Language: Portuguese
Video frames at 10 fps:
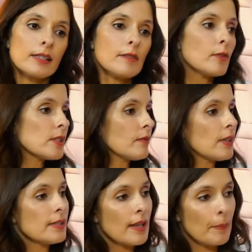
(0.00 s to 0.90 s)
e você vai
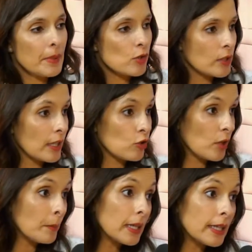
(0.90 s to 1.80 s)
ser a
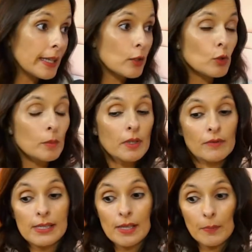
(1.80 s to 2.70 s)
personagem mãe, a tua irmã
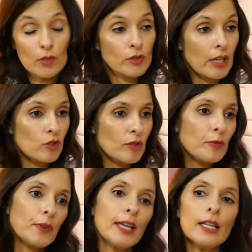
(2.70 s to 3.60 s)
vai ser a personagem
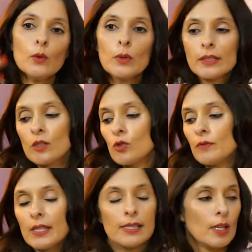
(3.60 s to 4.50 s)
filho, o Anderson
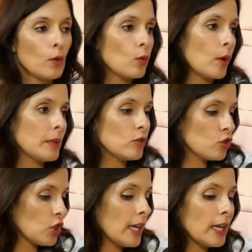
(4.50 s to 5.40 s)
vai ser o homem
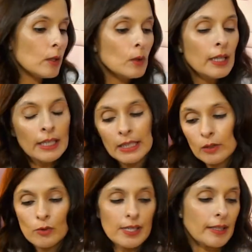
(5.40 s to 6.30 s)
gelo e
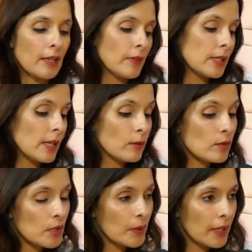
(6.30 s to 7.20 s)
não sei quem vai ser não
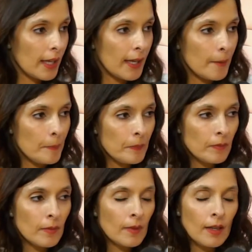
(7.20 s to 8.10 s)
sei o quê.
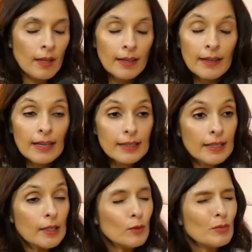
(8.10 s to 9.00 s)
Cara,
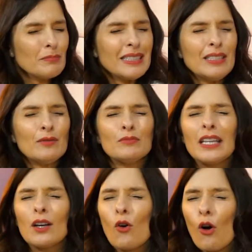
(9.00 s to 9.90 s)
aquilo me deu um
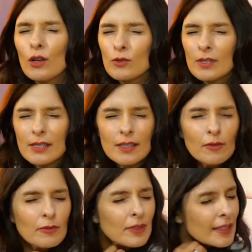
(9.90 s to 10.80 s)
negócio assim, eu
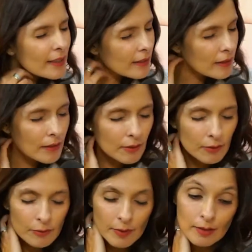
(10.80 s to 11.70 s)
falei, eu
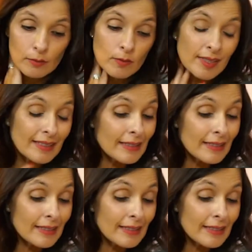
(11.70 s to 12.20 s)
falei, não assim,